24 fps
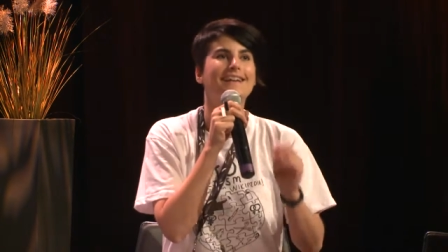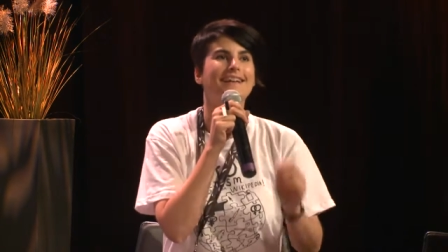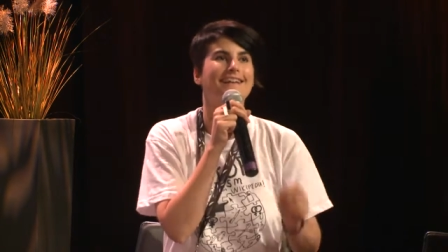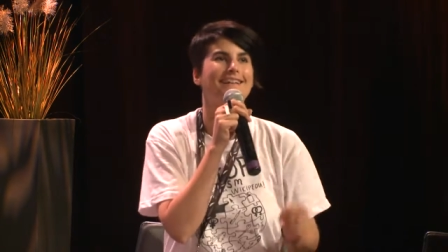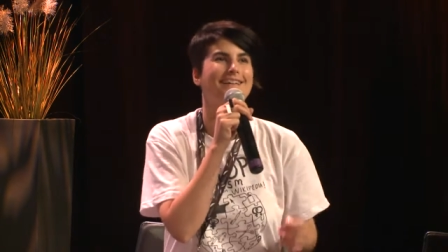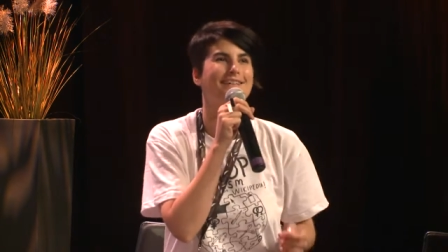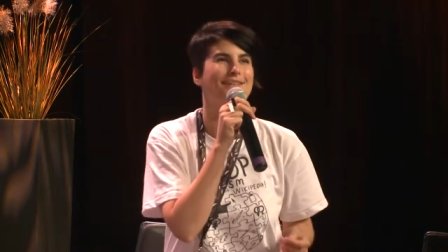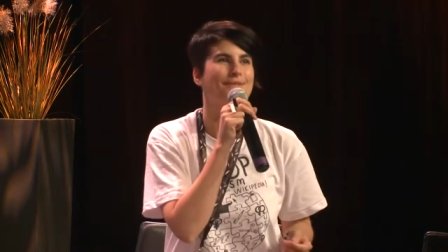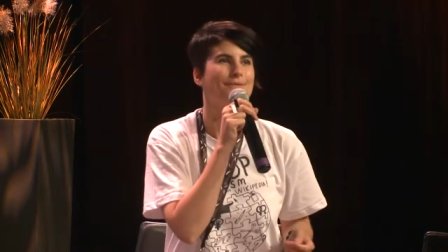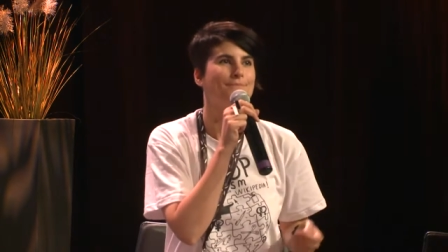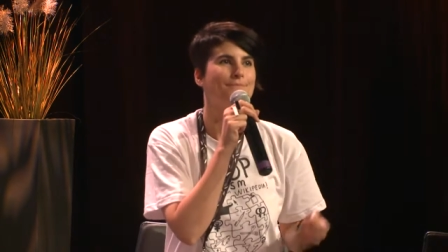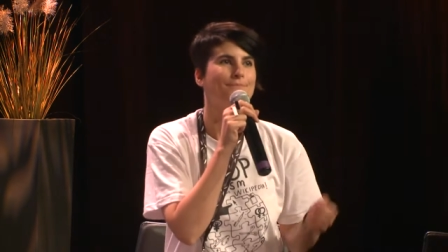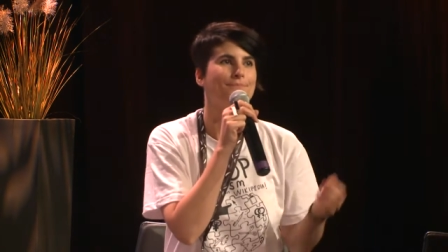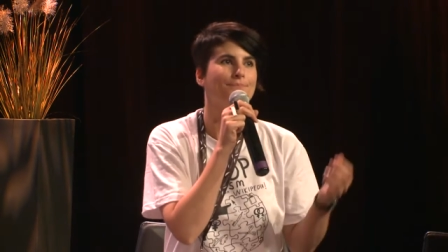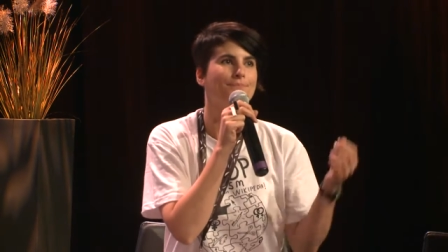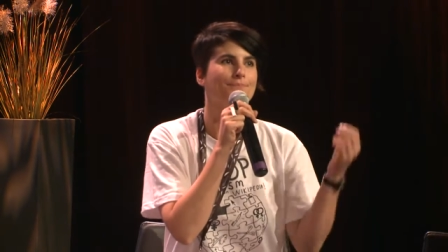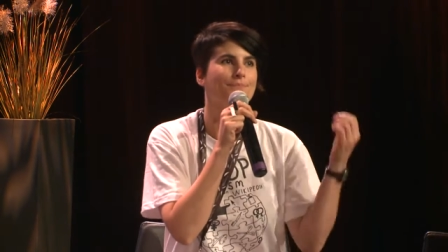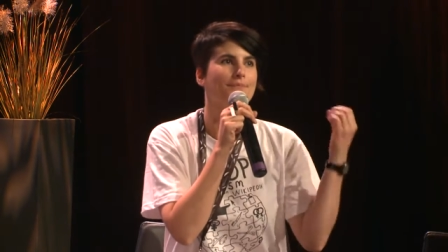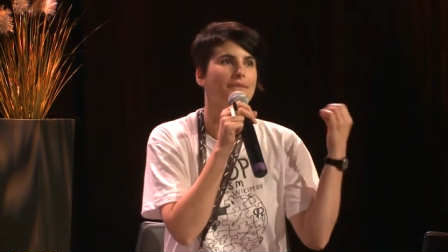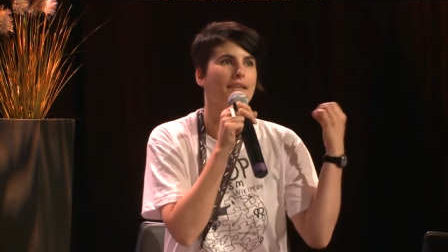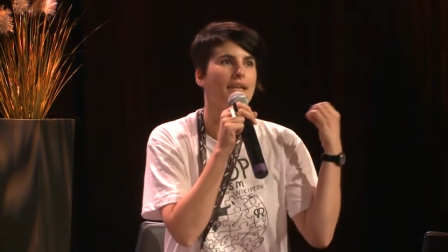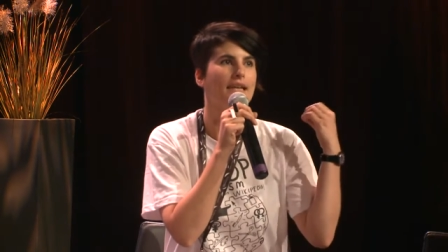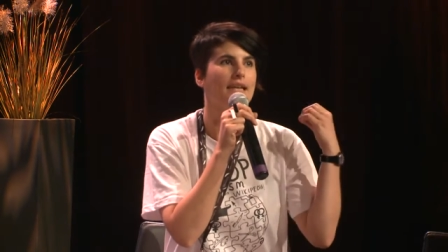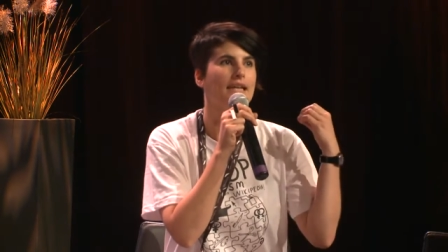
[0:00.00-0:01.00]

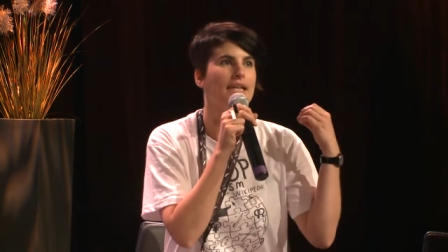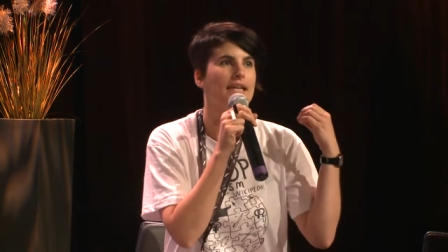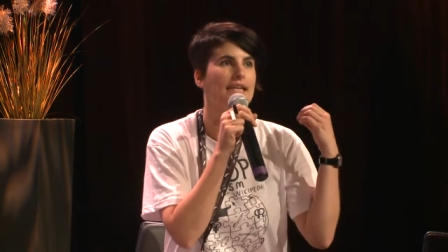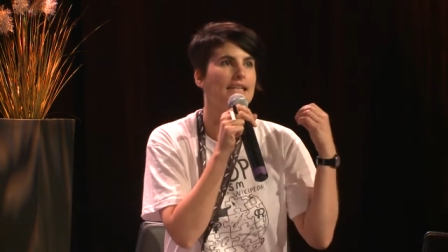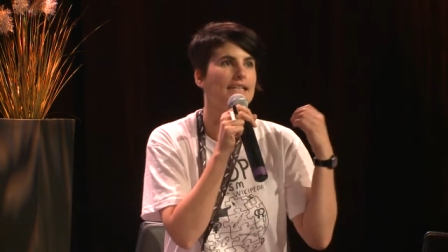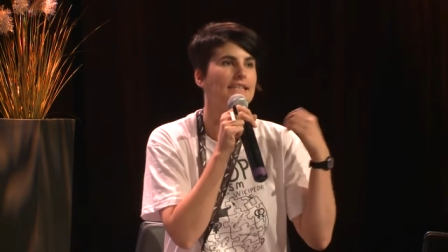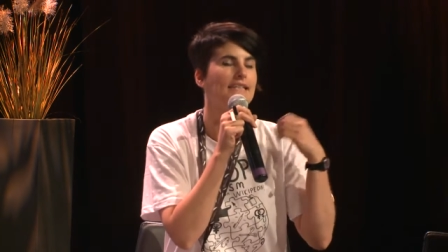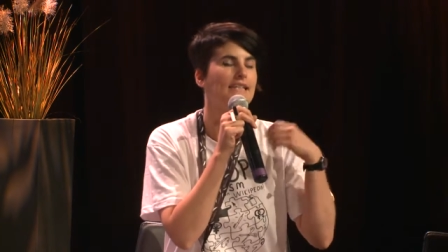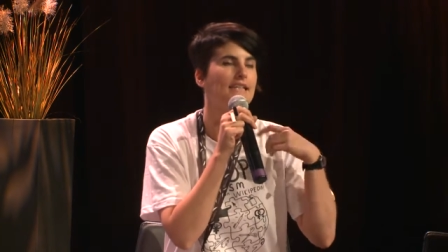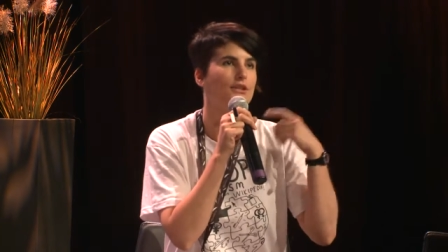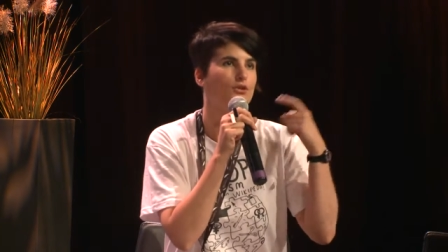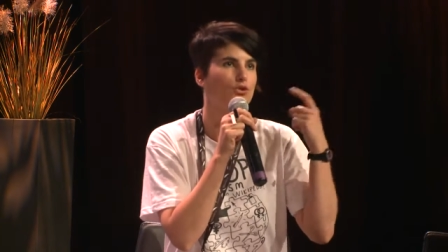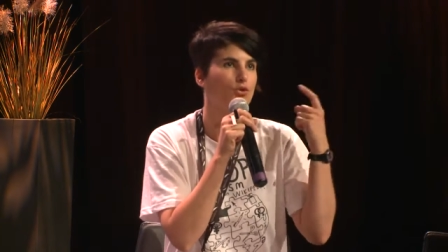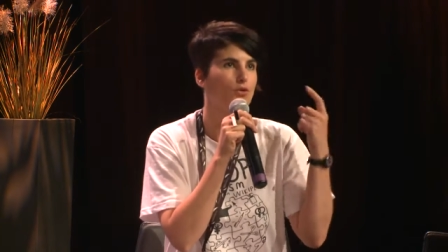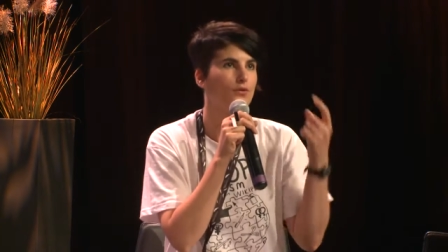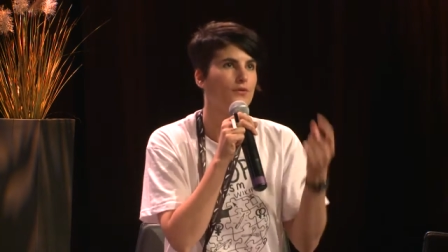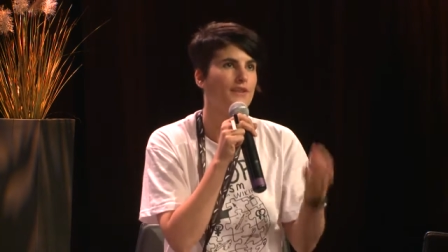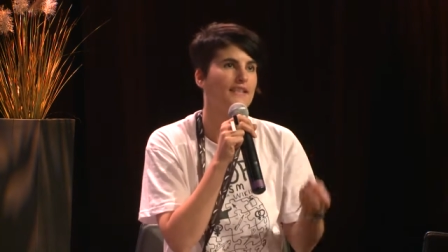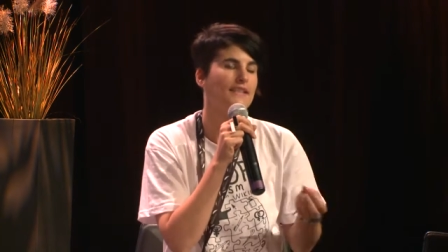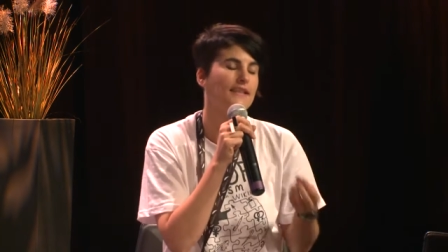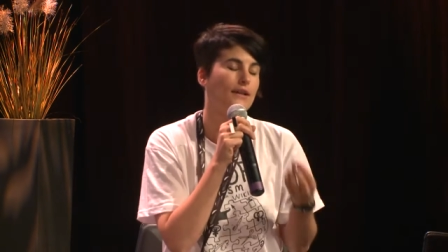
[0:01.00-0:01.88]
et, je trouvais